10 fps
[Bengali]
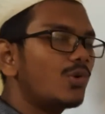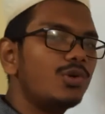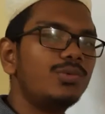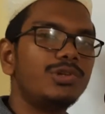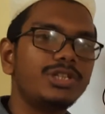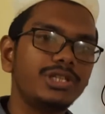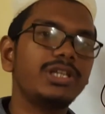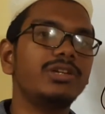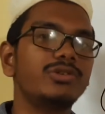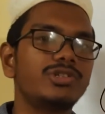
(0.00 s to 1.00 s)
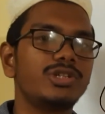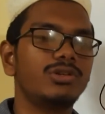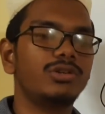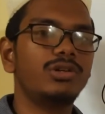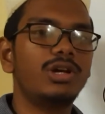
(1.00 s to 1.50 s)
পরবর্তীতে কি হচ্ছিল
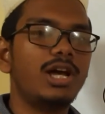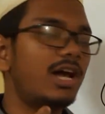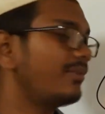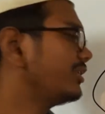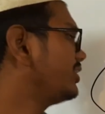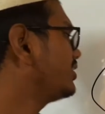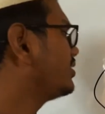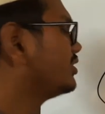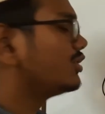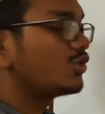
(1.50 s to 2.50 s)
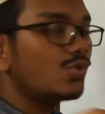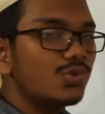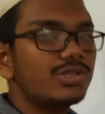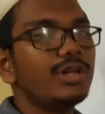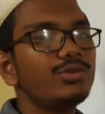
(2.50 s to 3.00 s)
আমাদের
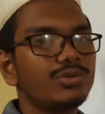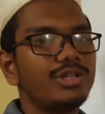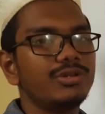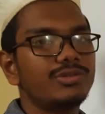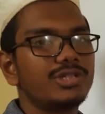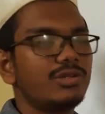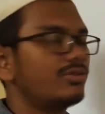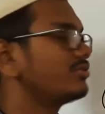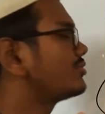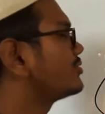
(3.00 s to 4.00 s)
শুক্রাণু তৈরি হচ্ছিল তো